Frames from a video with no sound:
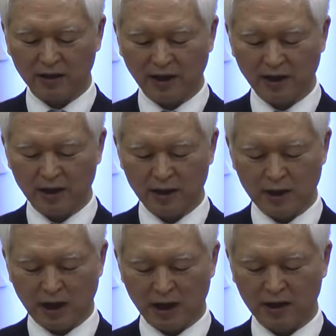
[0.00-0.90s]
할 때
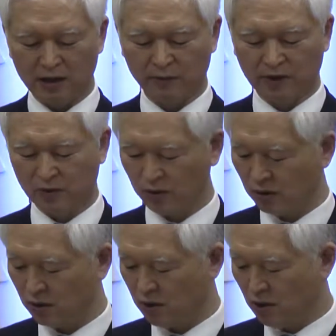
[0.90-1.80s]

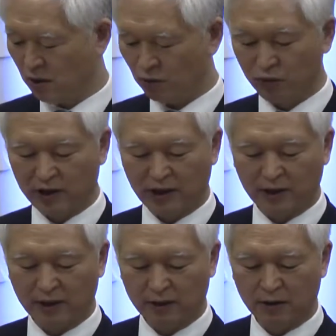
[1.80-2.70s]
하나님께서
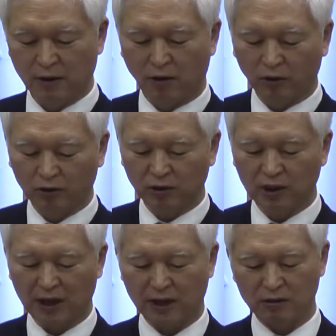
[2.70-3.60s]
우리에게 어떤
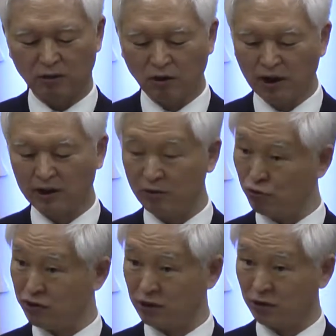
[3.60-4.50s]
나라를 허락해
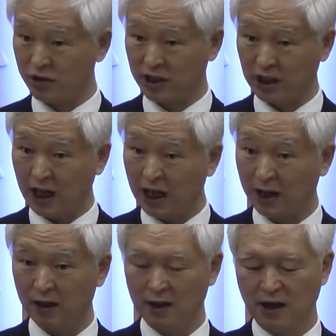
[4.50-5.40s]
주실
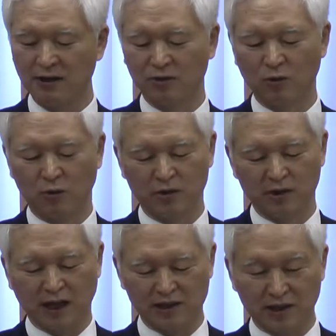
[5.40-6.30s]
것인가 하는 걸 오늘
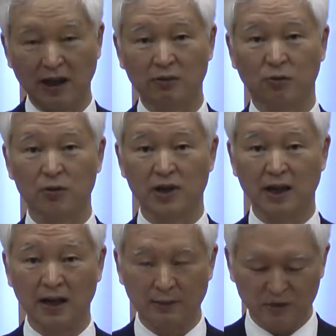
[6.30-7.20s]
같이 나누고자
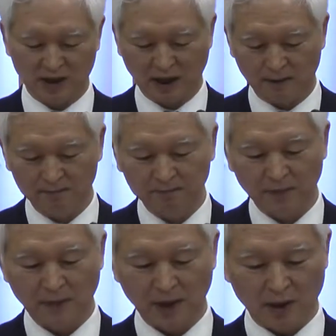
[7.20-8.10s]
합니다.
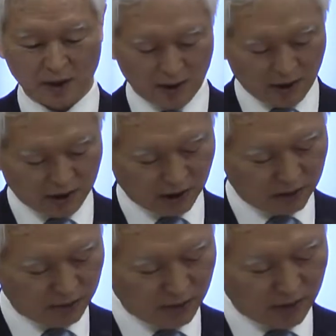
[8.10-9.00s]

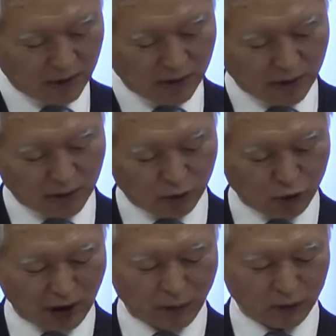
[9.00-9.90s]
지금
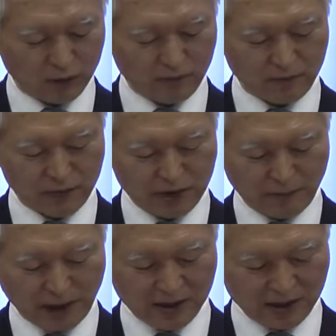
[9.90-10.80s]
누가복음
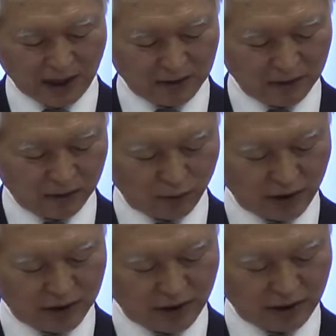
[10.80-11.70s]
18장
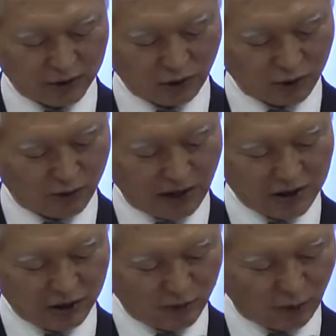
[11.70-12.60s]
우리 이제 성경
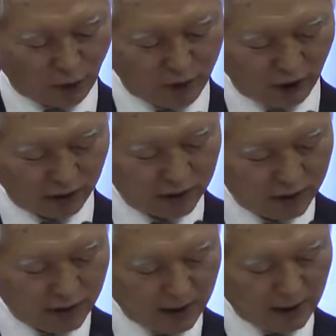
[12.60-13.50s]
말씀을
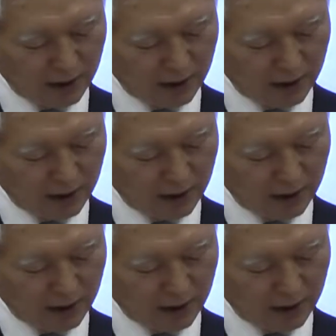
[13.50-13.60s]
보면